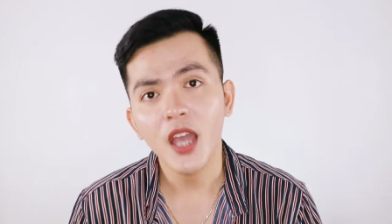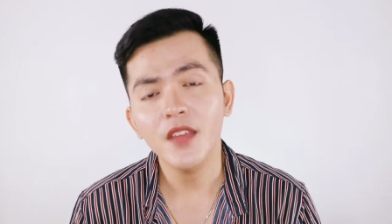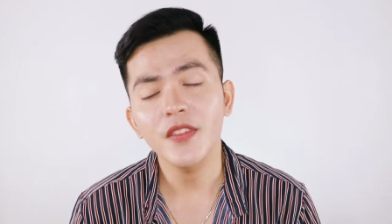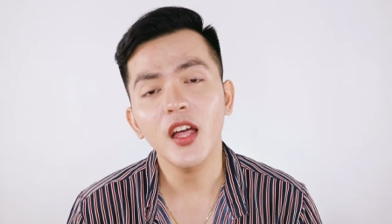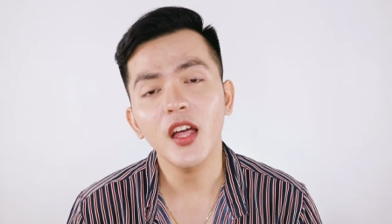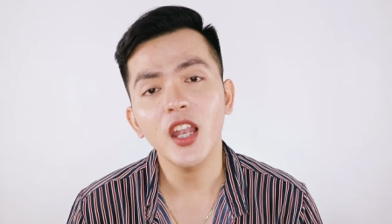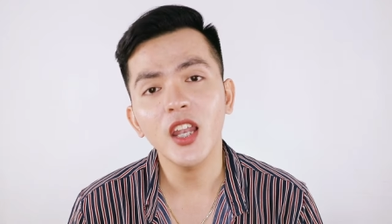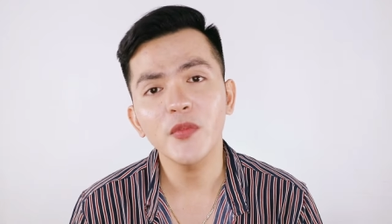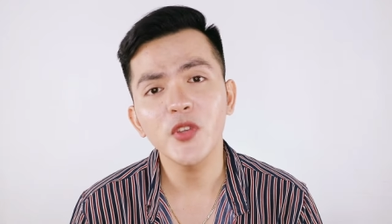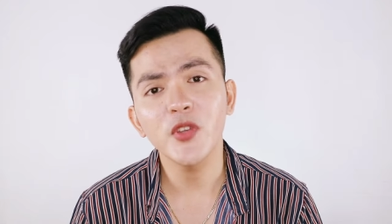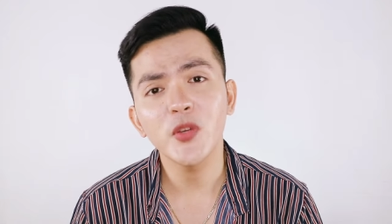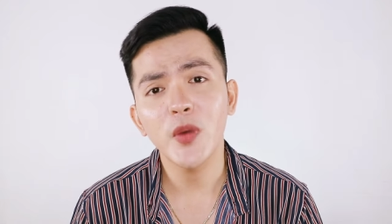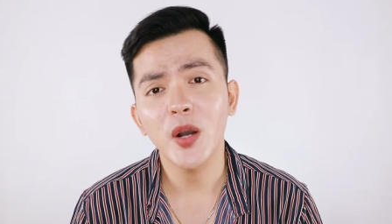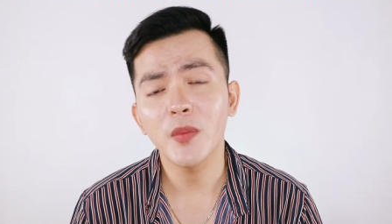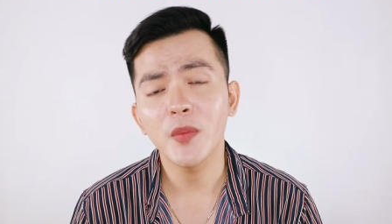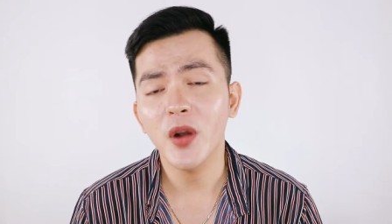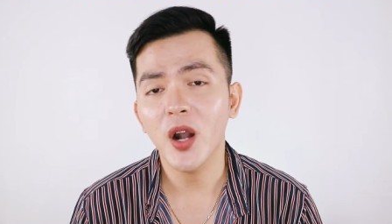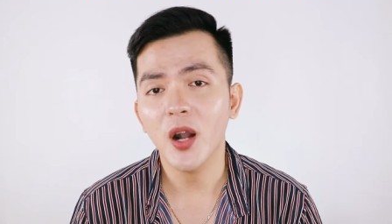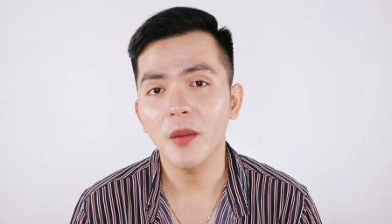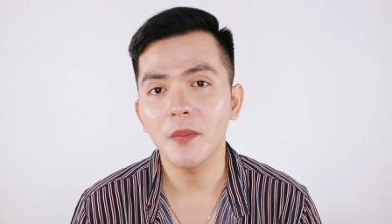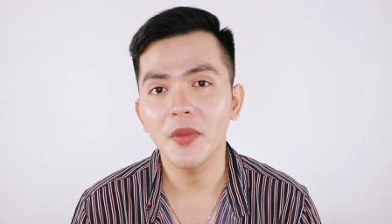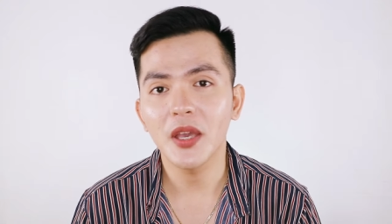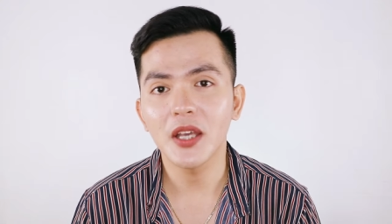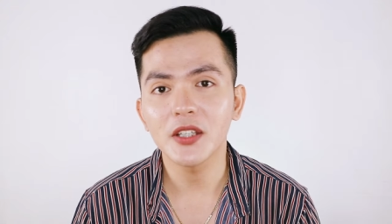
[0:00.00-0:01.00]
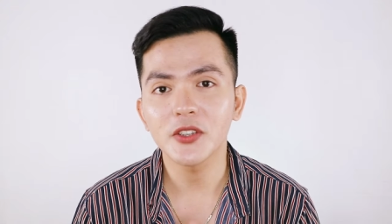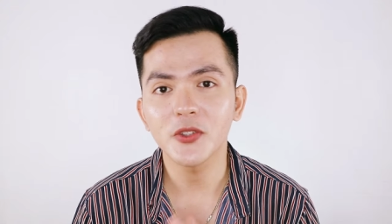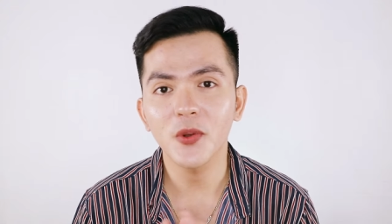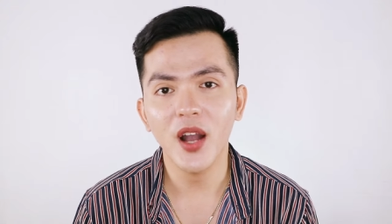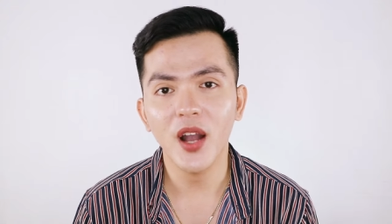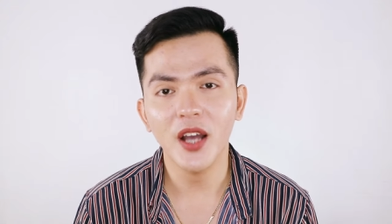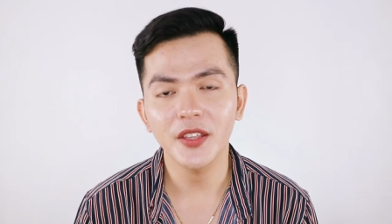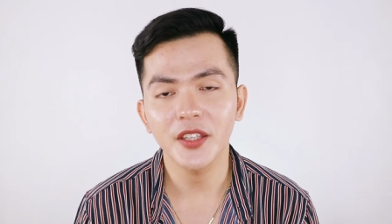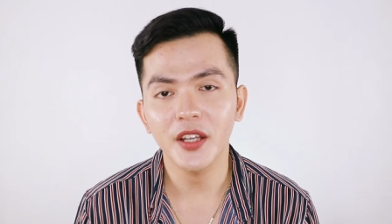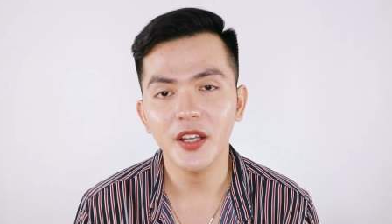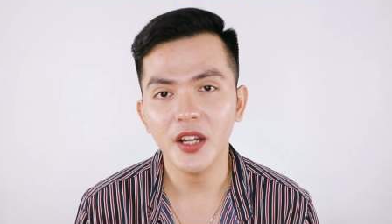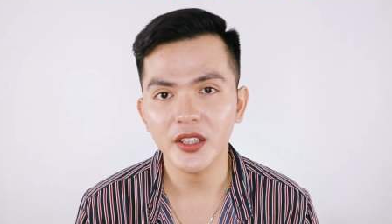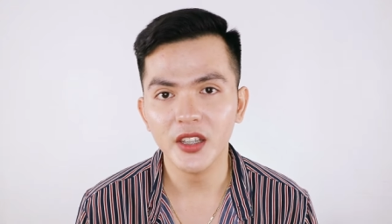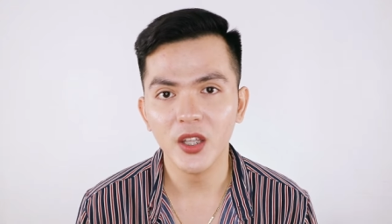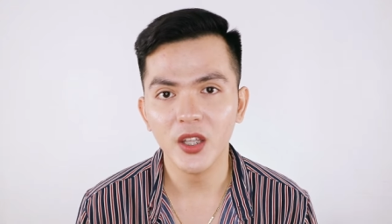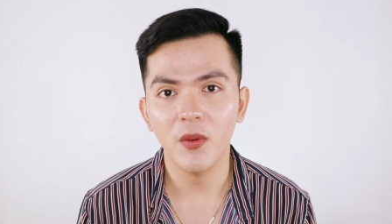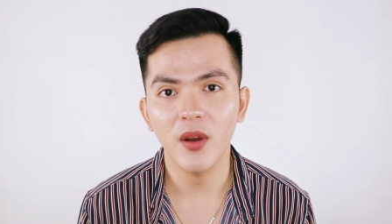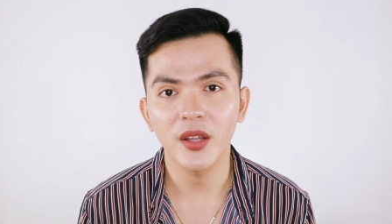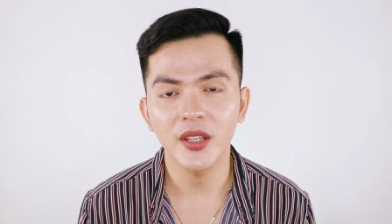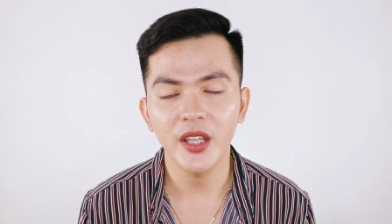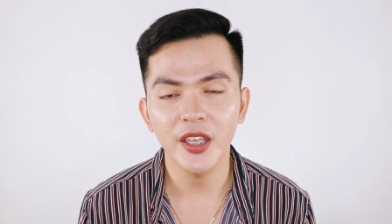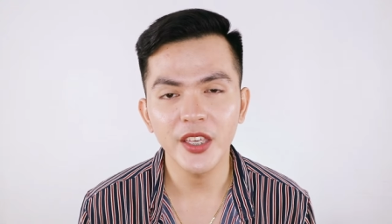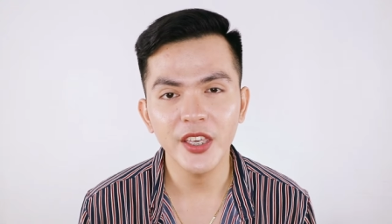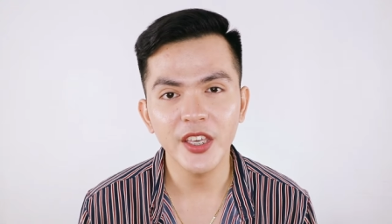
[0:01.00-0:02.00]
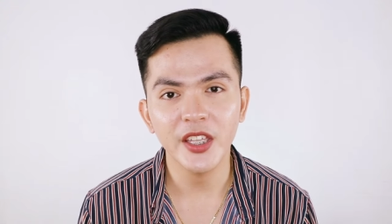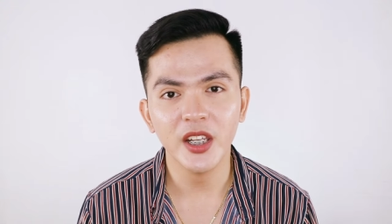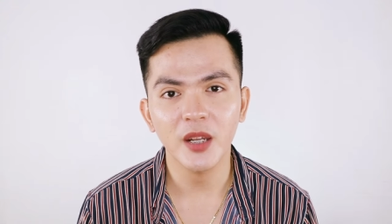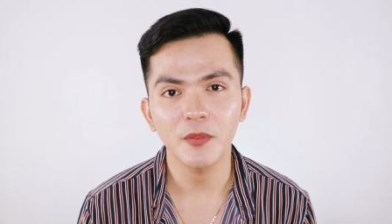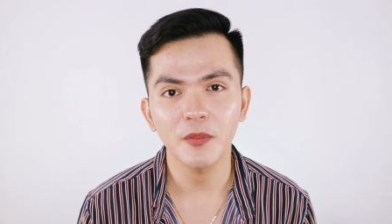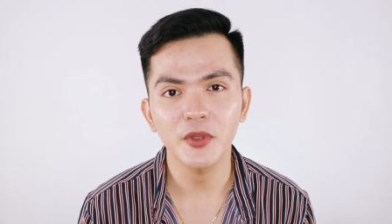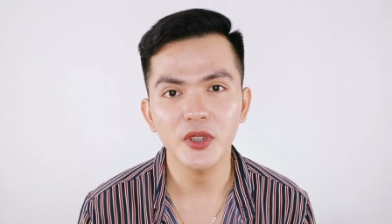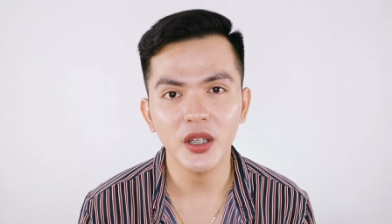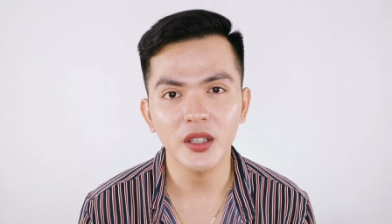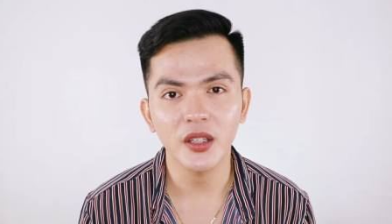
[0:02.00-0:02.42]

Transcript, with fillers: And alam niyo ba mga best, yung ating katawan ay hirap